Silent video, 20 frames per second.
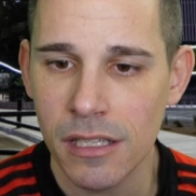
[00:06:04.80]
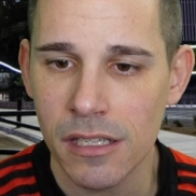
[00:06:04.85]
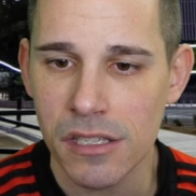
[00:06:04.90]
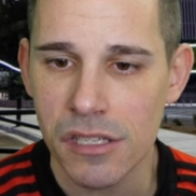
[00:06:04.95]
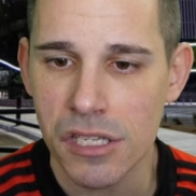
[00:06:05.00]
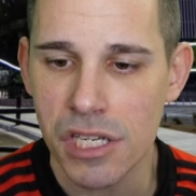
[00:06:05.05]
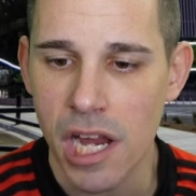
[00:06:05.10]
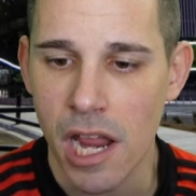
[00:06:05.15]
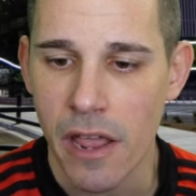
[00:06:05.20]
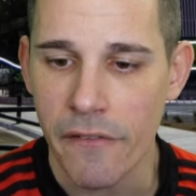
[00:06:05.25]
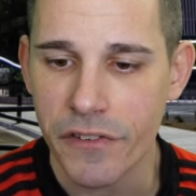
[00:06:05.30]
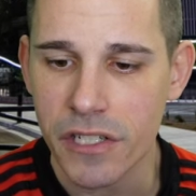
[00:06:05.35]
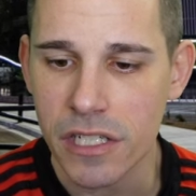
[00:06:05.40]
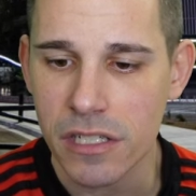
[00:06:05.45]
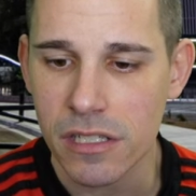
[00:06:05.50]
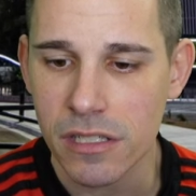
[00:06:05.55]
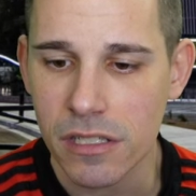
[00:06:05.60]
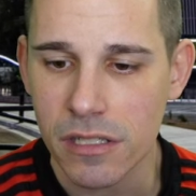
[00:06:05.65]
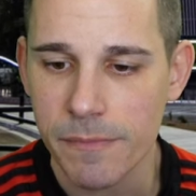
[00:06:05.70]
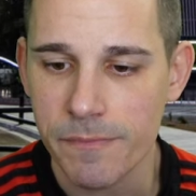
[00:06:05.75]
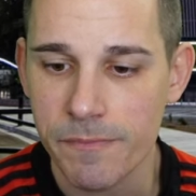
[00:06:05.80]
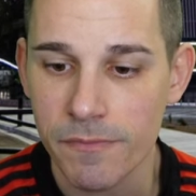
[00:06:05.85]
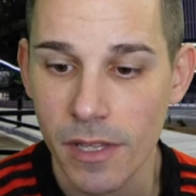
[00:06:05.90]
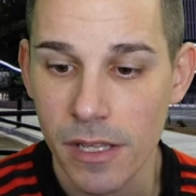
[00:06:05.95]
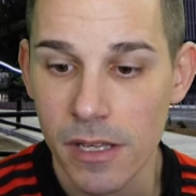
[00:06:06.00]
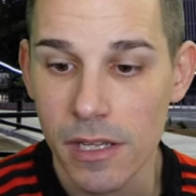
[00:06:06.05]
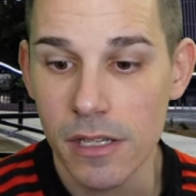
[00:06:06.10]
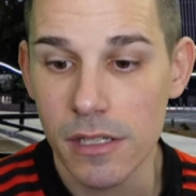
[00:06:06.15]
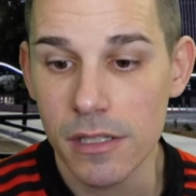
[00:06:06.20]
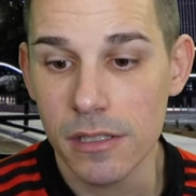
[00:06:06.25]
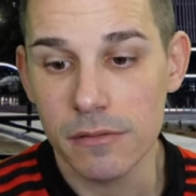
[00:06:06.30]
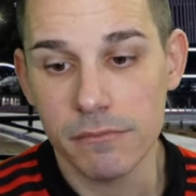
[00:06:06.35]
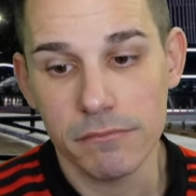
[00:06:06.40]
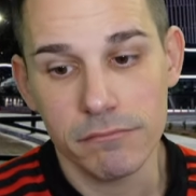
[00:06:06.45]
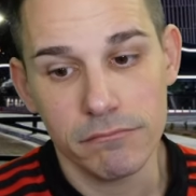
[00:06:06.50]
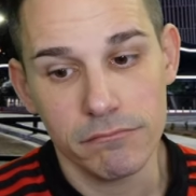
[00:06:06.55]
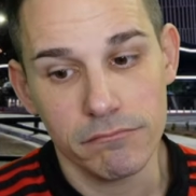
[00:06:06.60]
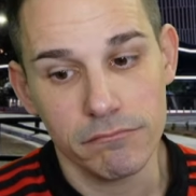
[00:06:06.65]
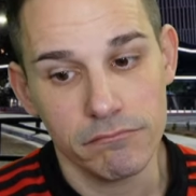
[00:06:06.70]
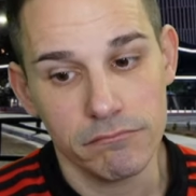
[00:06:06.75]
Chiefs.
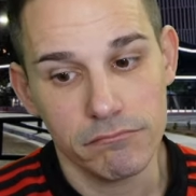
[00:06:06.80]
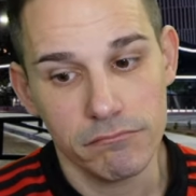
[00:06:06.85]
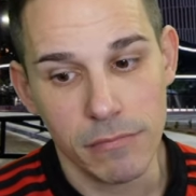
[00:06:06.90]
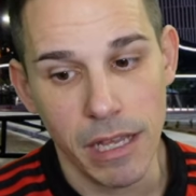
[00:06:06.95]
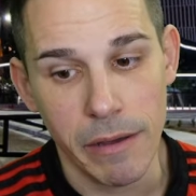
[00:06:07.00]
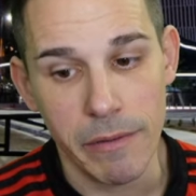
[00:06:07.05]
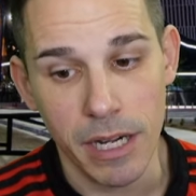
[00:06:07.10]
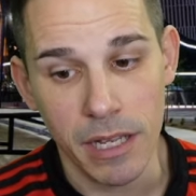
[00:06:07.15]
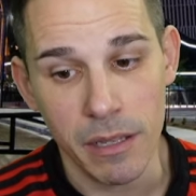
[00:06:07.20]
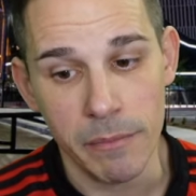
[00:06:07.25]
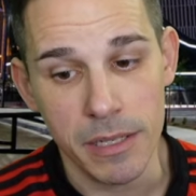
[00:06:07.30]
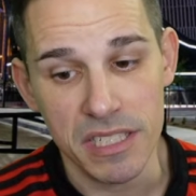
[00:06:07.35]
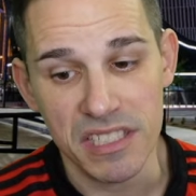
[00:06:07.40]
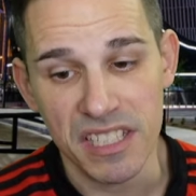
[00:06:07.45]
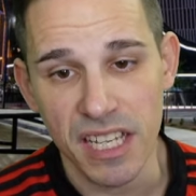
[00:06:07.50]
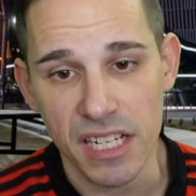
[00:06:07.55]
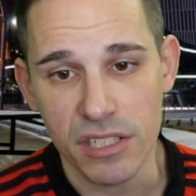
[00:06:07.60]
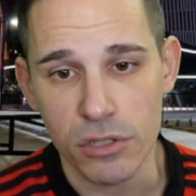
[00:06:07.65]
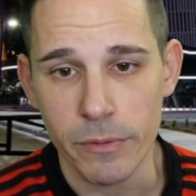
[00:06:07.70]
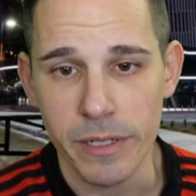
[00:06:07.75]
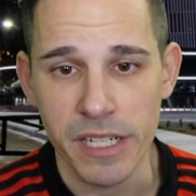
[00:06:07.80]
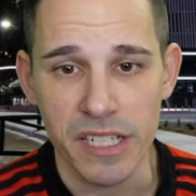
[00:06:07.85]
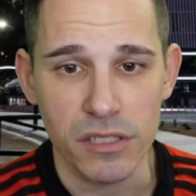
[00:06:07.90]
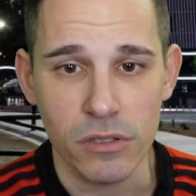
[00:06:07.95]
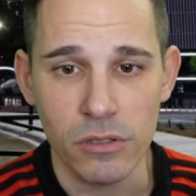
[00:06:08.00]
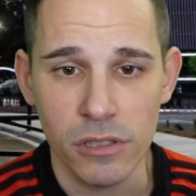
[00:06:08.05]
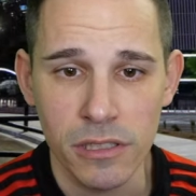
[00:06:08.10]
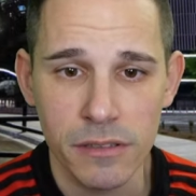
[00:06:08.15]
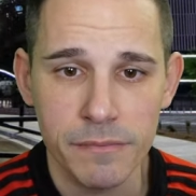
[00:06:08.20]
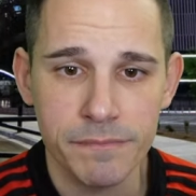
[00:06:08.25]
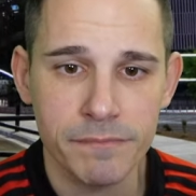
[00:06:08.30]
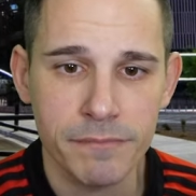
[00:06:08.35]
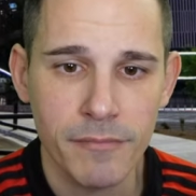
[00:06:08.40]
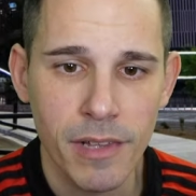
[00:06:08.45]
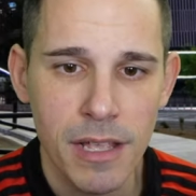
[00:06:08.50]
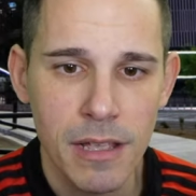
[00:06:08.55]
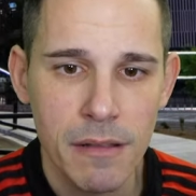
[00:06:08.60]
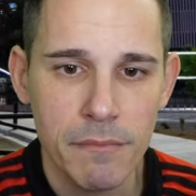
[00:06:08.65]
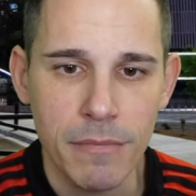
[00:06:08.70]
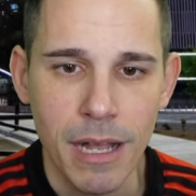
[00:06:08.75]
Habrá que investigar sobre esto, ¿eh?
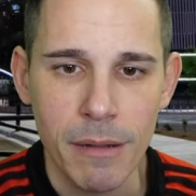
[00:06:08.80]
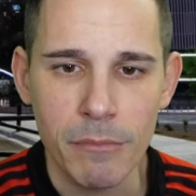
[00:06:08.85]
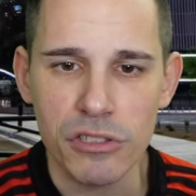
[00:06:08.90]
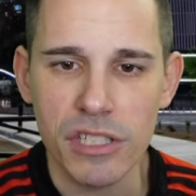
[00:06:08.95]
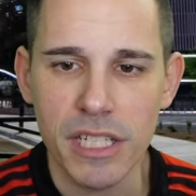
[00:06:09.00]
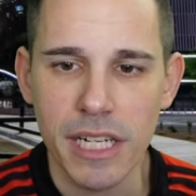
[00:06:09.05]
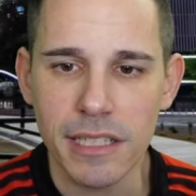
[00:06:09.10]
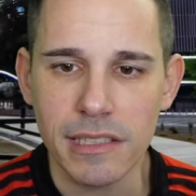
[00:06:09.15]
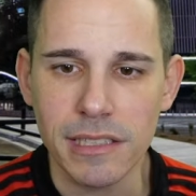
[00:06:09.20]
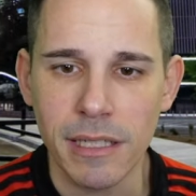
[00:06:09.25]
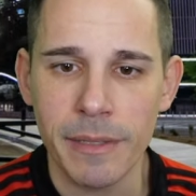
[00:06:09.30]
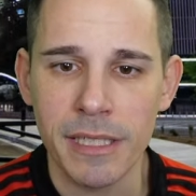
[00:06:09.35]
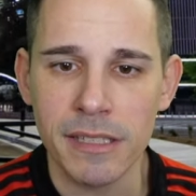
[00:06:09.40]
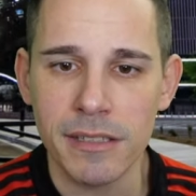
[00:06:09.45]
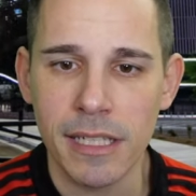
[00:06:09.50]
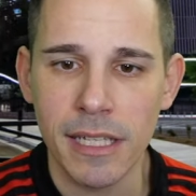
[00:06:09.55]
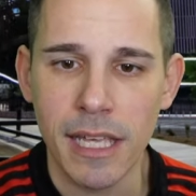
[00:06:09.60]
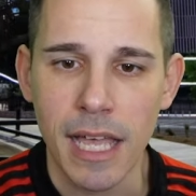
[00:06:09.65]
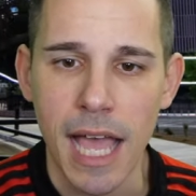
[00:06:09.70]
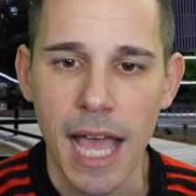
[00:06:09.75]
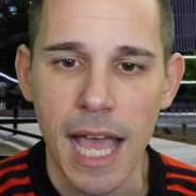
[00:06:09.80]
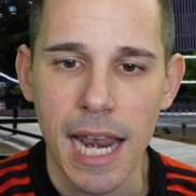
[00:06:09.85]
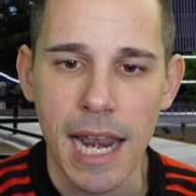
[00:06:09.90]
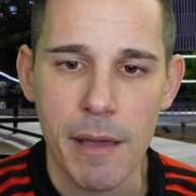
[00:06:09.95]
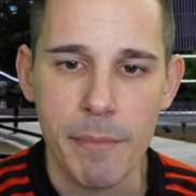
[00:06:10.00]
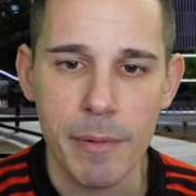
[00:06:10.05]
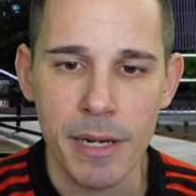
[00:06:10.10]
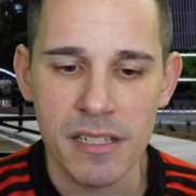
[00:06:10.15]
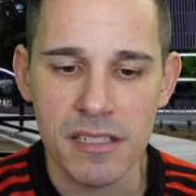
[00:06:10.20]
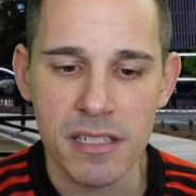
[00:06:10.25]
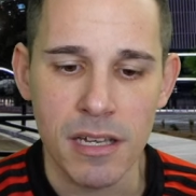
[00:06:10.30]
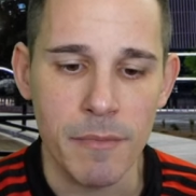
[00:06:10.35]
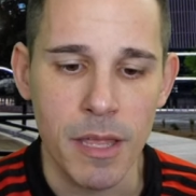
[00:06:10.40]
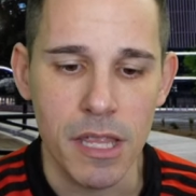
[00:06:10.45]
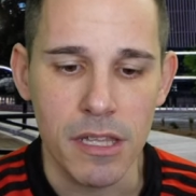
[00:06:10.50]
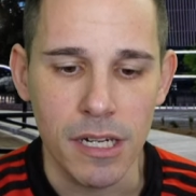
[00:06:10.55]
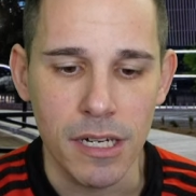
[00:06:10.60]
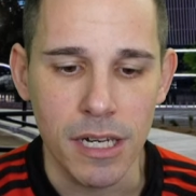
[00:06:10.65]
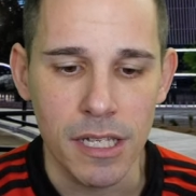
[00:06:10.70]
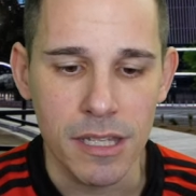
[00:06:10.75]
Vamos directamente a la prensa
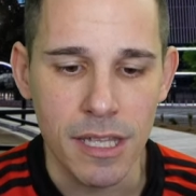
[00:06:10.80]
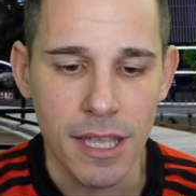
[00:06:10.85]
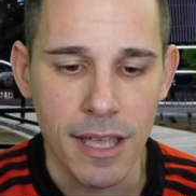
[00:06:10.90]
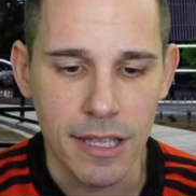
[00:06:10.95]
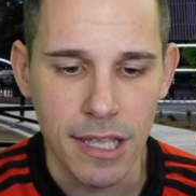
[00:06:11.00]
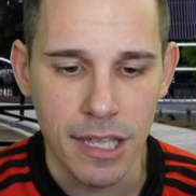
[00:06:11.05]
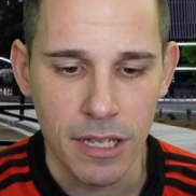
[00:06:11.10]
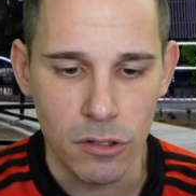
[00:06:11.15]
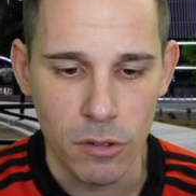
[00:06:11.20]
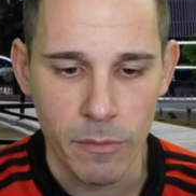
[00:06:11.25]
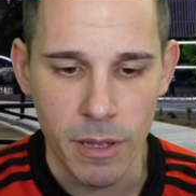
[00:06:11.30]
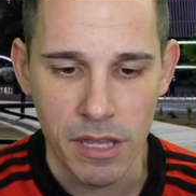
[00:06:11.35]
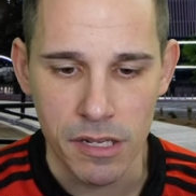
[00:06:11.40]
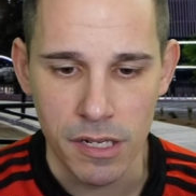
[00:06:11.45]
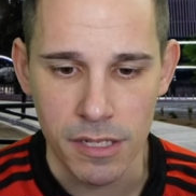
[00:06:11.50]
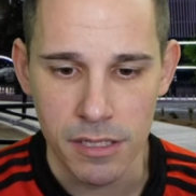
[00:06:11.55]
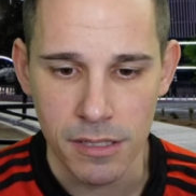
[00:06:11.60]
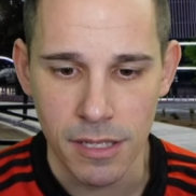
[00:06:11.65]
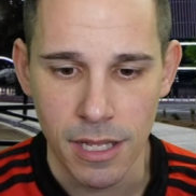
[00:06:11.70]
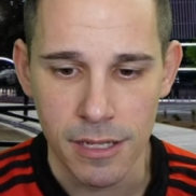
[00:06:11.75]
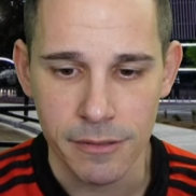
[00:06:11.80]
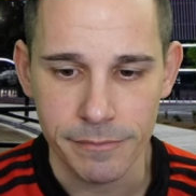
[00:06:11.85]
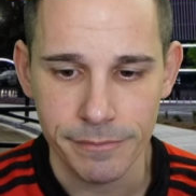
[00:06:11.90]
madrileña que no madrista.